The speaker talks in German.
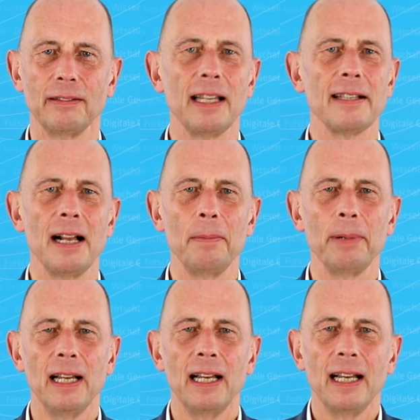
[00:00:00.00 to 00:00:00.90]
Und
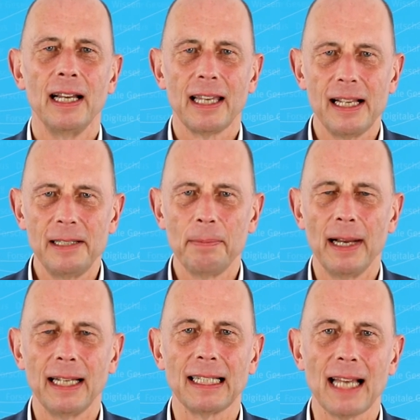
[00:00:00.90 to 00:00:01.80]
deshalb gilt
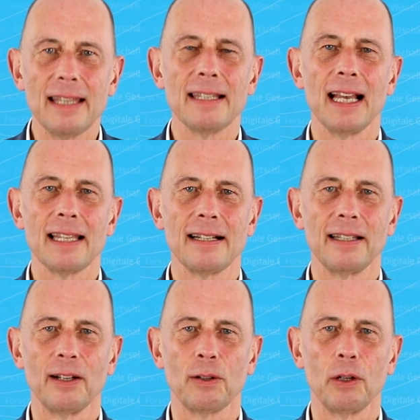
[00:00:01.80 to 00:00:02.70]
mein ganz
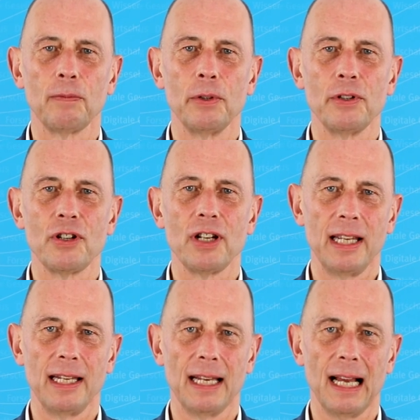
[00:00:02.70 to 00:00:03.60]
herzlicher Glückwunsch
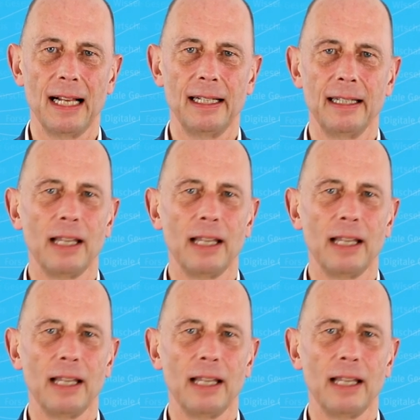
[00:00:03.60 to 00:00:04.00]
Ihnen allen.